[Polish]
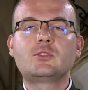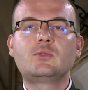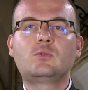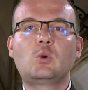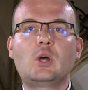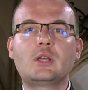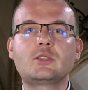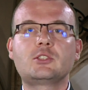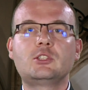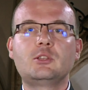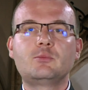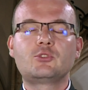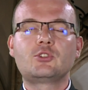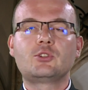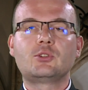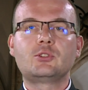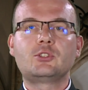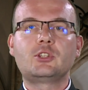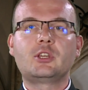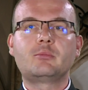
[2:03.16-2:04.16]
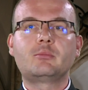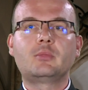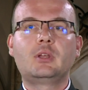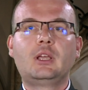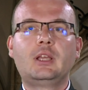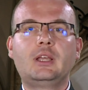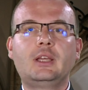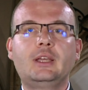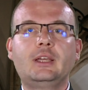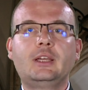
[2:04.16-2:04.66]
z własnym życiem
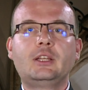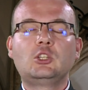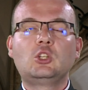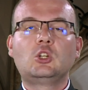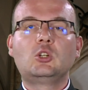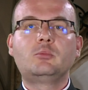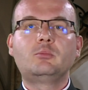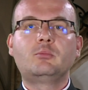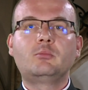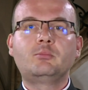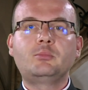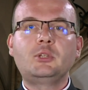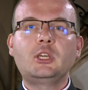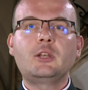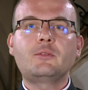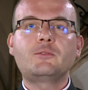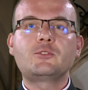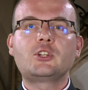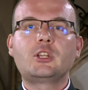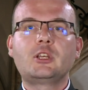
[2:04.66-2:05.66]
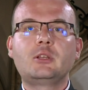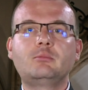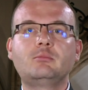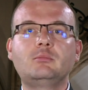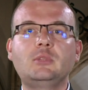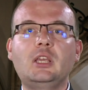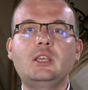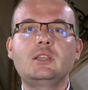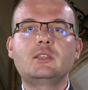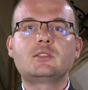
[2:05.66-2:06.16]
to pierwsze
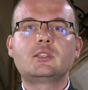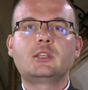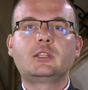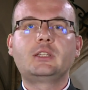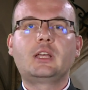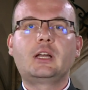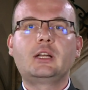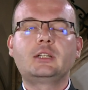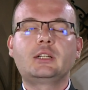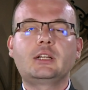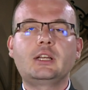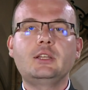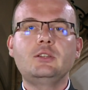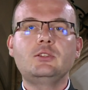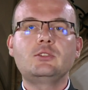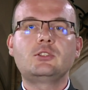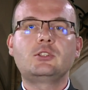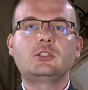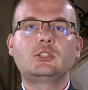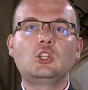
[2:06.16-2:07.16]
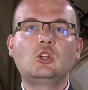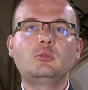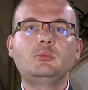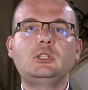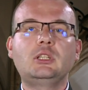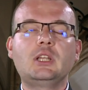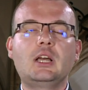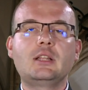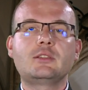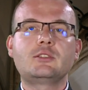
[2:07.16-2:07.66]
miejsce, ta chęć
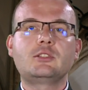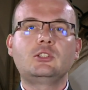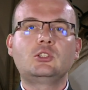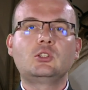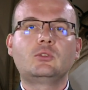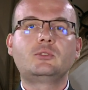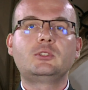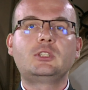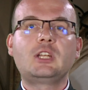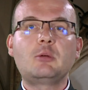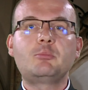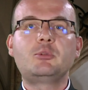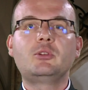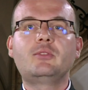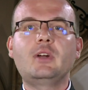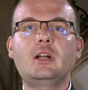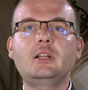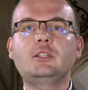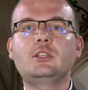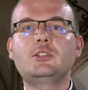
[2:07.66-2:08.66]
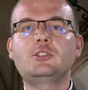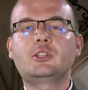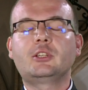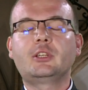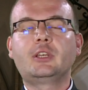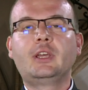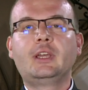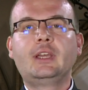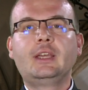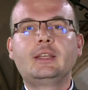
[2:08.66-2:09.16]
dominacji, to wdrapywanie
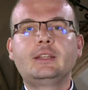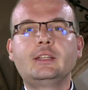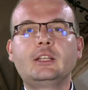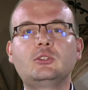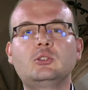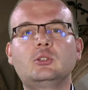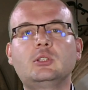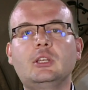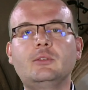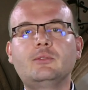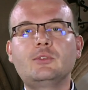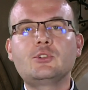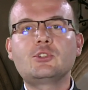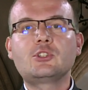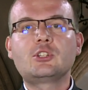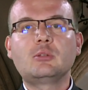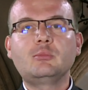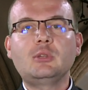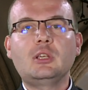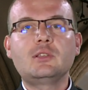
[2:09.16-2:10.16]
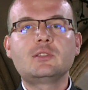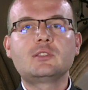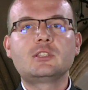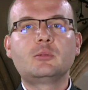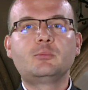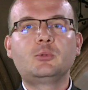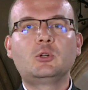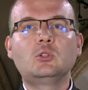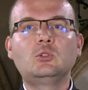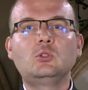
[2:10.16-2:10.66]
się na to najwyższe
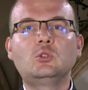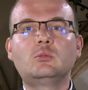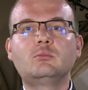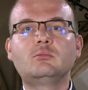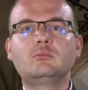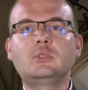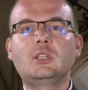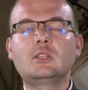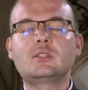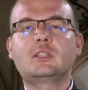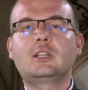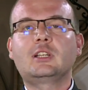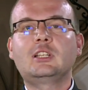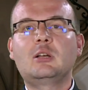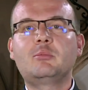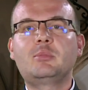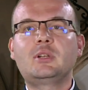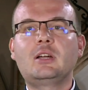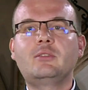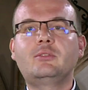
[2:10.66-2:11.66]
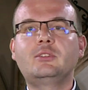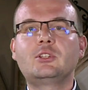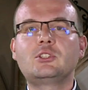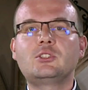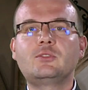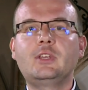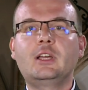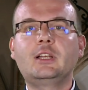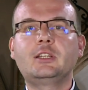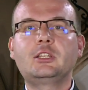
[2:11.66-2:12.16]
miejsce podium jest tak naprawdę
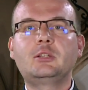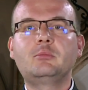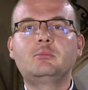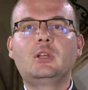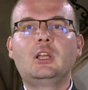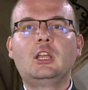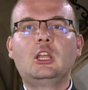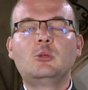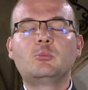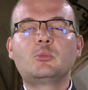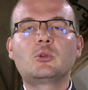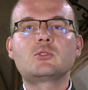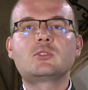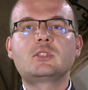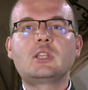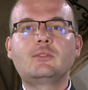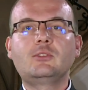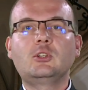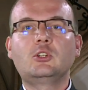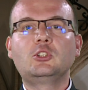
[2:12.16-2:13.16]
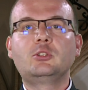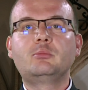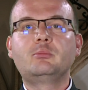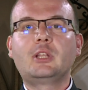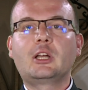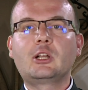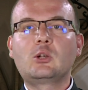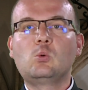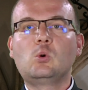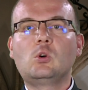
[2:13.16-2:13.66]
światem postawionym
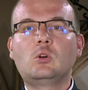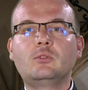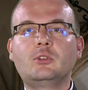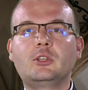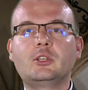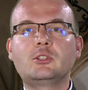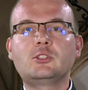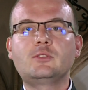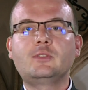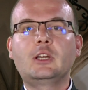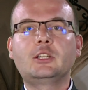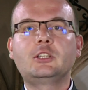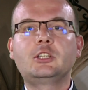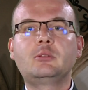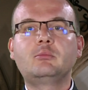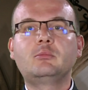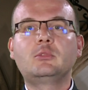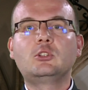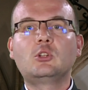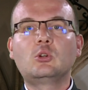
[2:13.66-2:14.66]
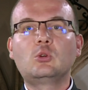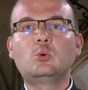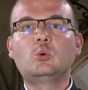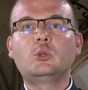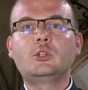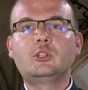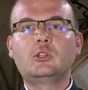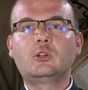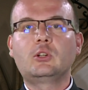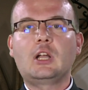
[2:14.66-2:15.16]
na głowie, światem do
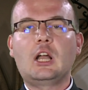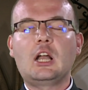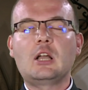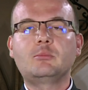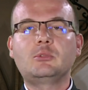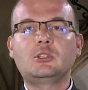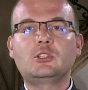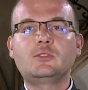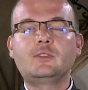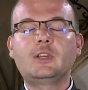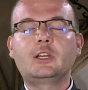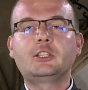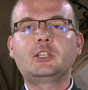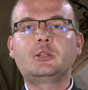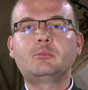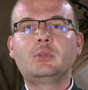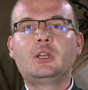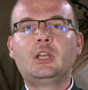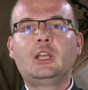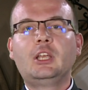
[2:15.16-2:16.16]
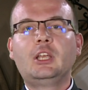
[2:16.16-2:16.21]
góry nogami, światem,